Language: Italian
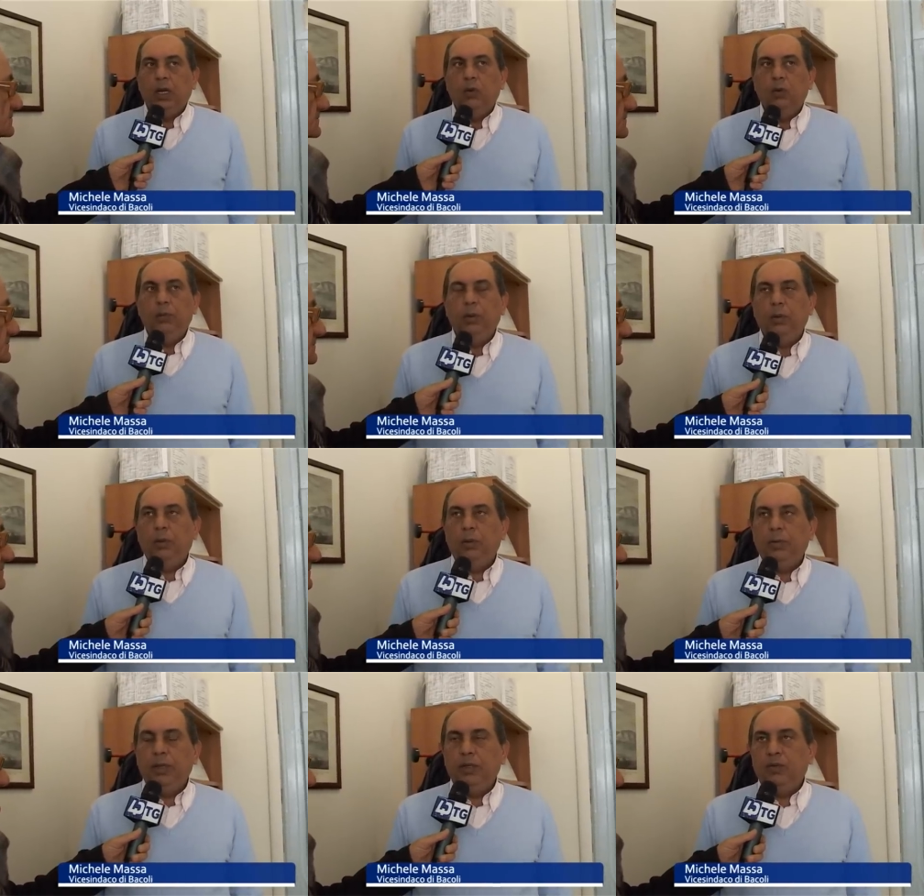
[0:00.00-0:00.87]
In un primo
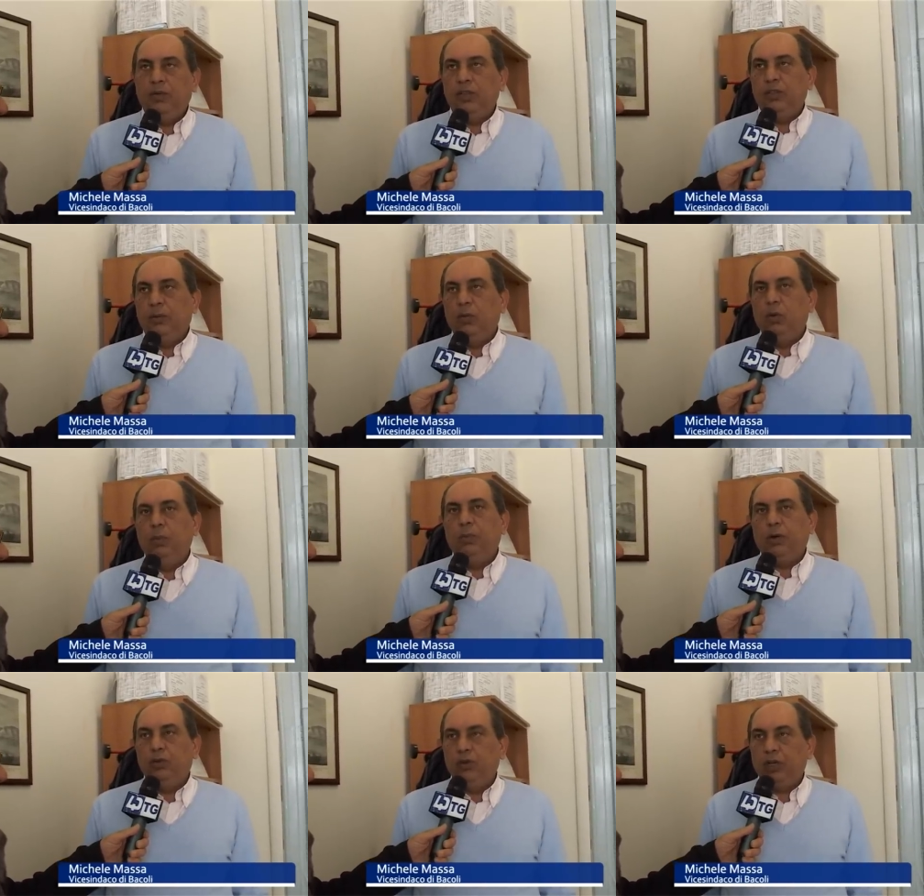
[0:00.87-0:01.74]
momento facemmo un
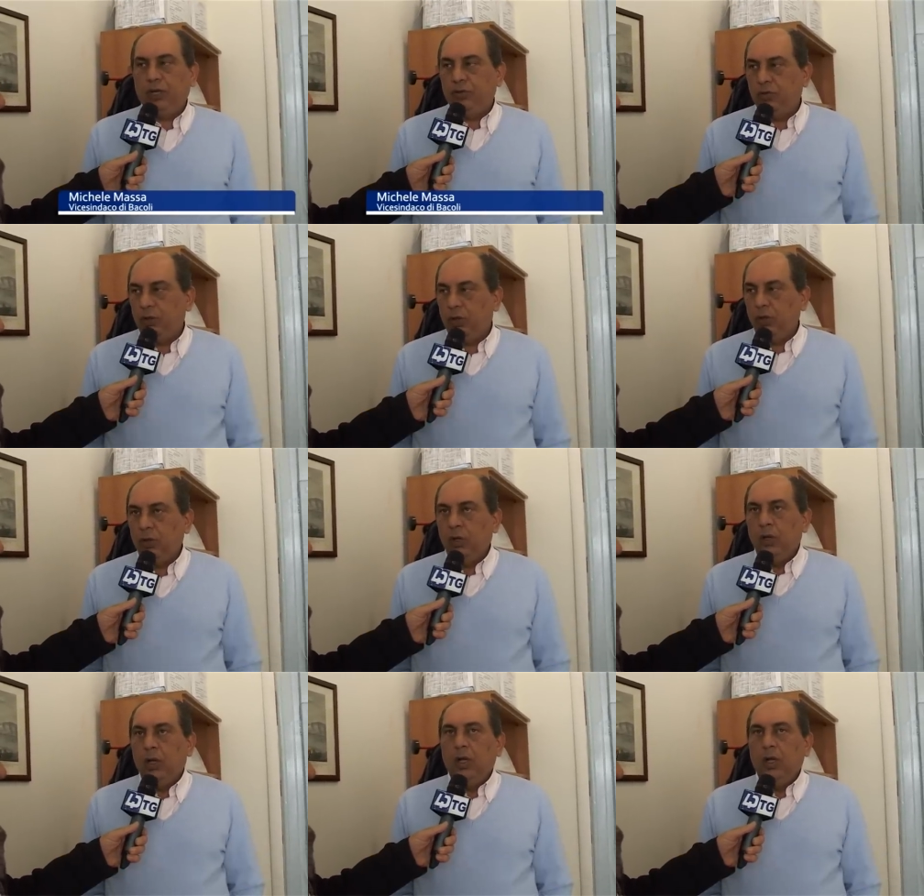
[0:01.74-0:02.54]
progetto